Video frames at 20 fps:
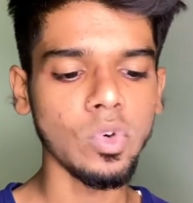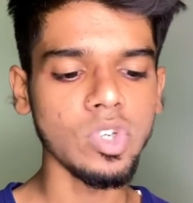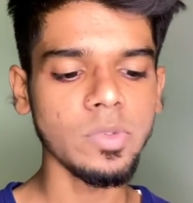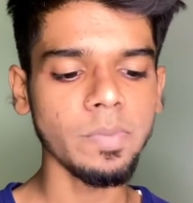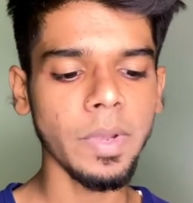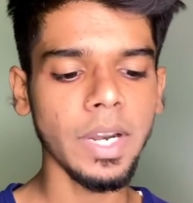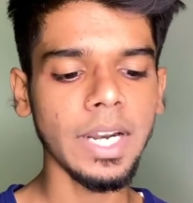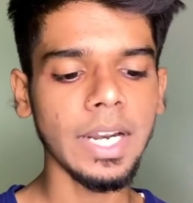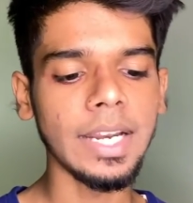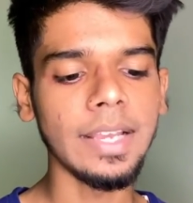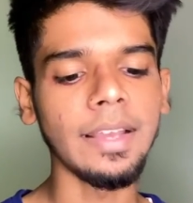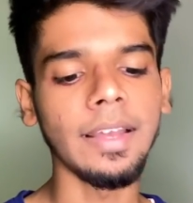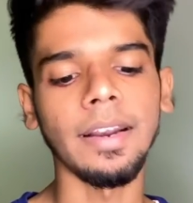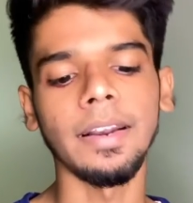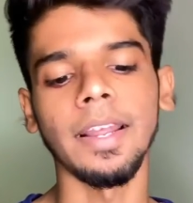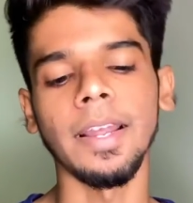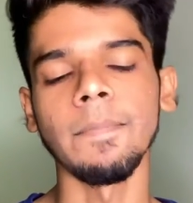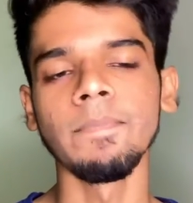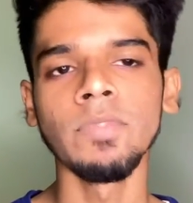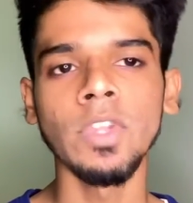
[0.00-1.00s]
उस पर क्लिक
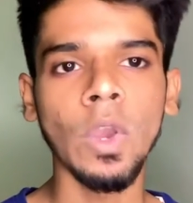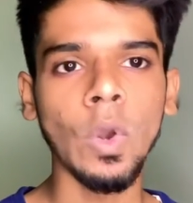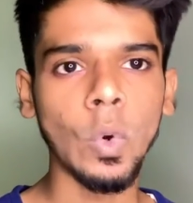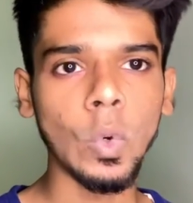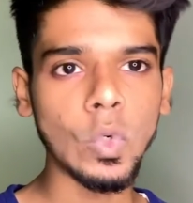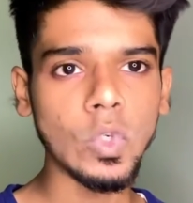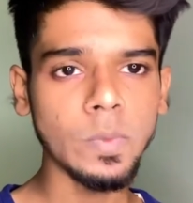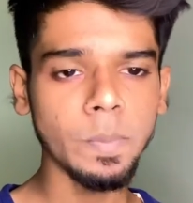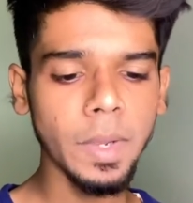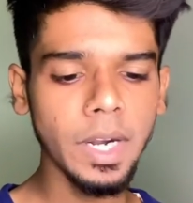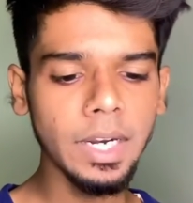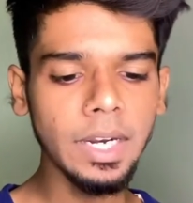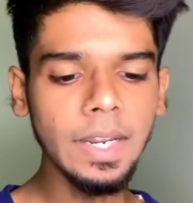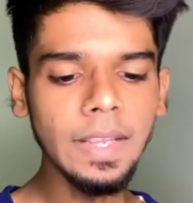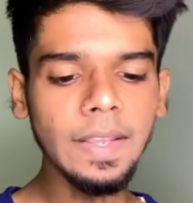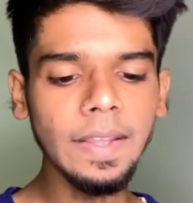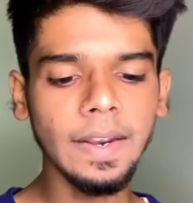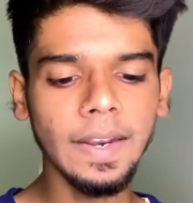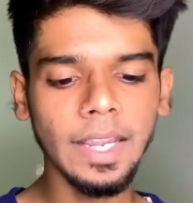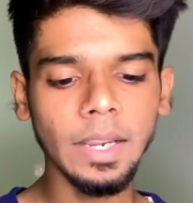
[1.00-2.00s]
करना है उस पर
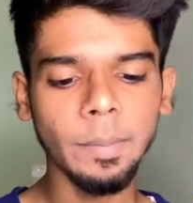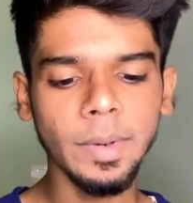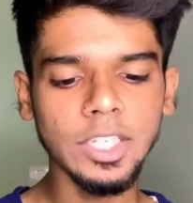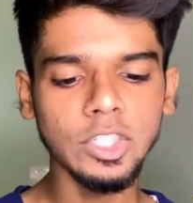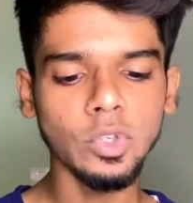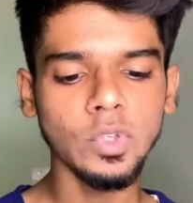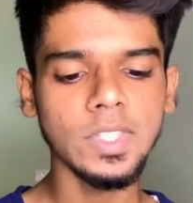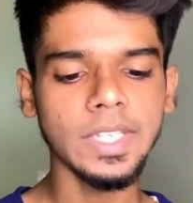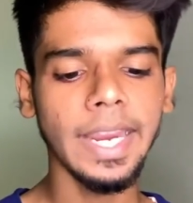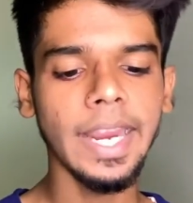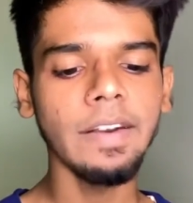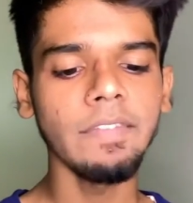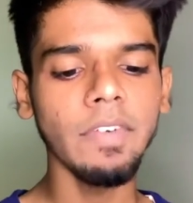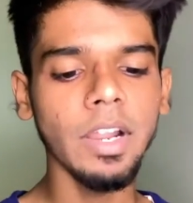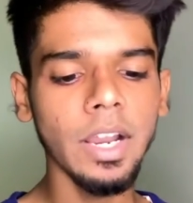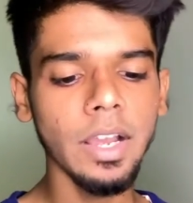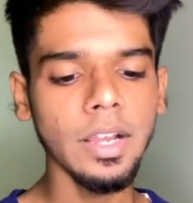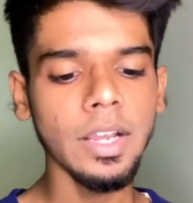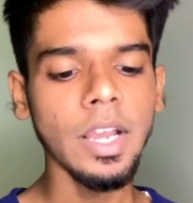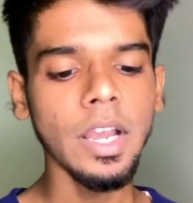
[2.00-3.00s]
क्लिक करने के बाद जो सेकंड
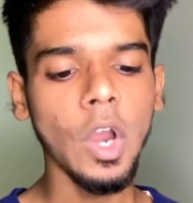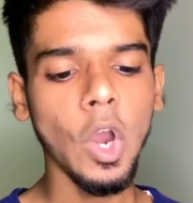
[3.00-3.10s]
वाला